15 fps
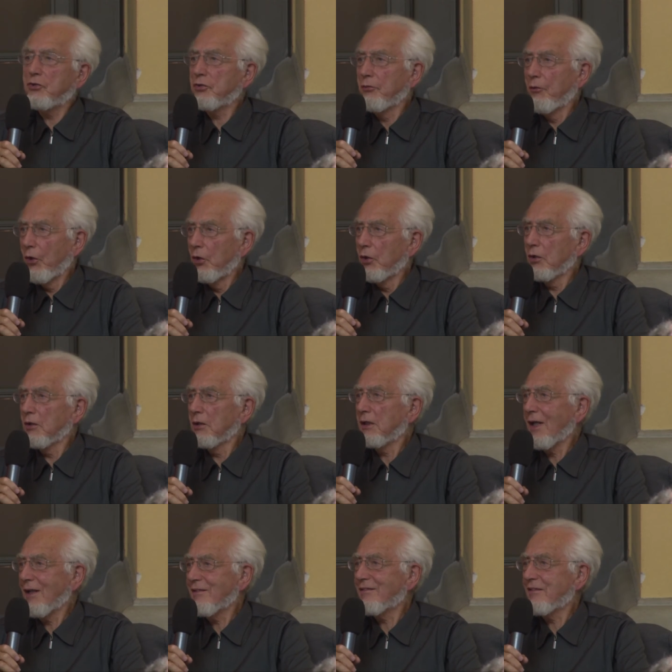schwören,
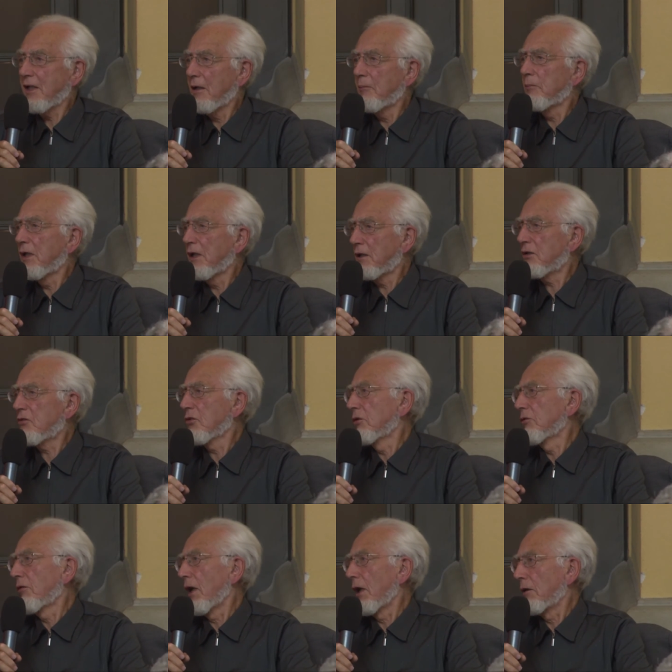dass dem nicht
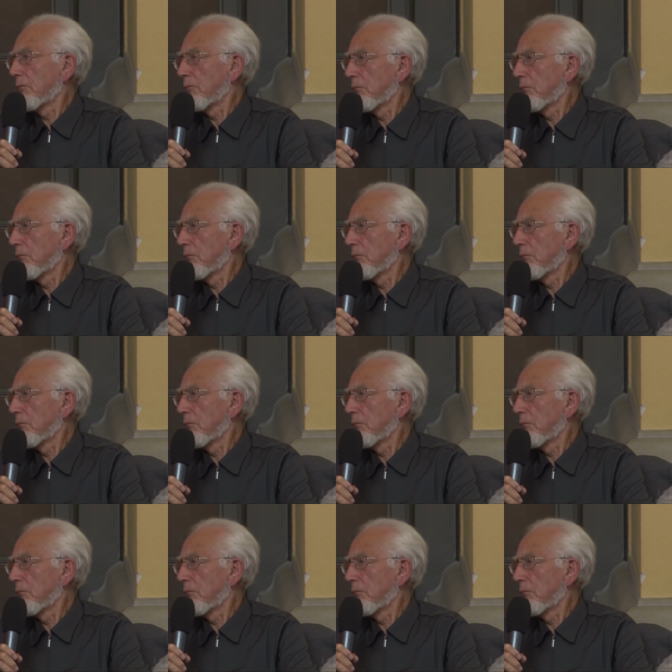so war,